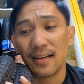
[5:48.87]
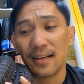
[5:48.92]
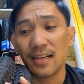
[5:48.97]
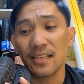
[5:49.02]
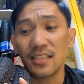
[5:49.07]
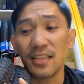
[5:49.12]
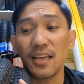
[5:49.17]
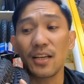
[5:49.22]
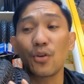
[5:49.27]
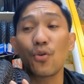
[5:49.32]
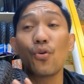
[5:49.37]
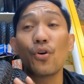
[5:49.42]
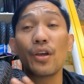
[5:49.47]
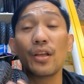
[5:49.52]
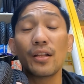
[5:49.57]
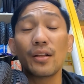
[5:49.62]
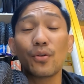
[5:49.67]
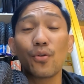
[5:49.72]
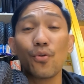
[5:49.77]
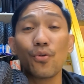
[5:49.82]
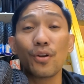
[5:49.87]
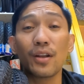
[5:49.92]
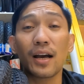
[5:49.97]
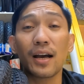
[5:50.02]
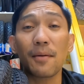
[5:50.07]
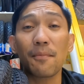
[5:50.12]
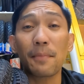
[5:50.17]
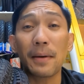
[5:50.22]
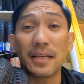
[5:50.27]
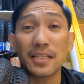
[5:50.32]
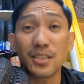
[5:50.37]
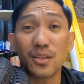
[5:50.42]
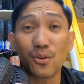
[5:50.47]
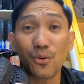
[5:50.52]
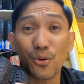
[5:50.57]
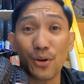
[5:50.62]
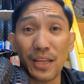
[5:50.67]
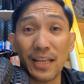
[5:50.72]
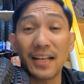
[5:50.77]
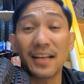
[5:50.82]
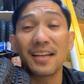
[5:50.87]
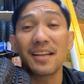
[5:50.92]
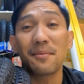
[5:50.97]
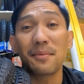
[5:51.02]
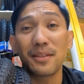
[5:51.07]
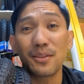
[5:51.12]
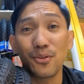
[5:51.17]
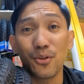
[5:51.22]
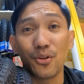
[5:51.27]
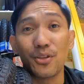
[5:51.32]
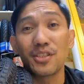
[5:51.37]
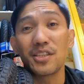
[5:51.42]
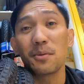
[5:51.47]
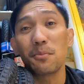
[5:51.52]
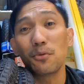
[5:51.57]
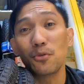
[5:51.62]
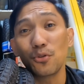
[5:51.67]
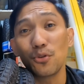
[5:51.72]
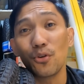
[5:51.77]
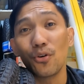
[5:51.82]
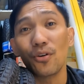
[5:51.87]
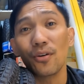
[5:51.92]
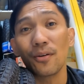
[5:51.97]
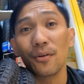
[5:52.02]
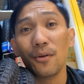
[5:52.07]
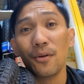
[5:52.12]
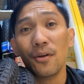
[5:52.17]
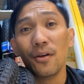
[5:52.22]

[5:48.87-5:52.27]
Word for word: Kasi kung, kung nakapass rolling ka naman doon sa bundok,